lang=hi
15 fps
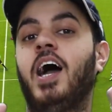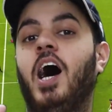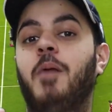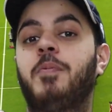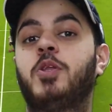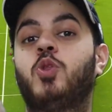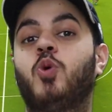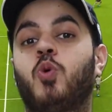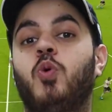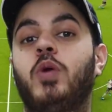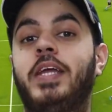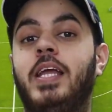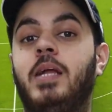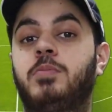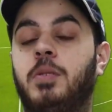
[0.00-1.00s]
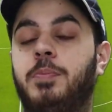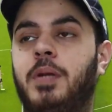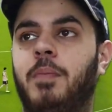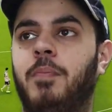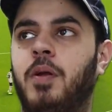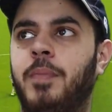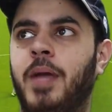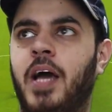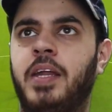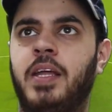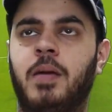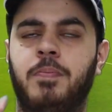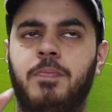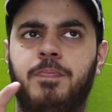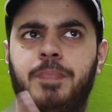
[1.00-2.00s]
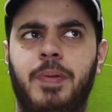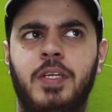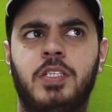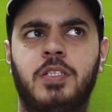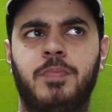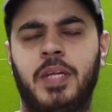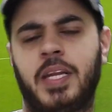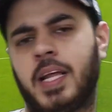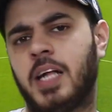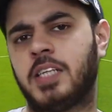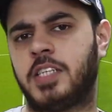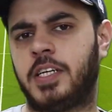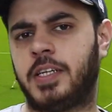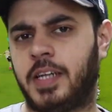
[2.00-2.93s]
अब ये दोनों ही गेम सितंबर में आ रही हैं पेस मेरे ख्याल से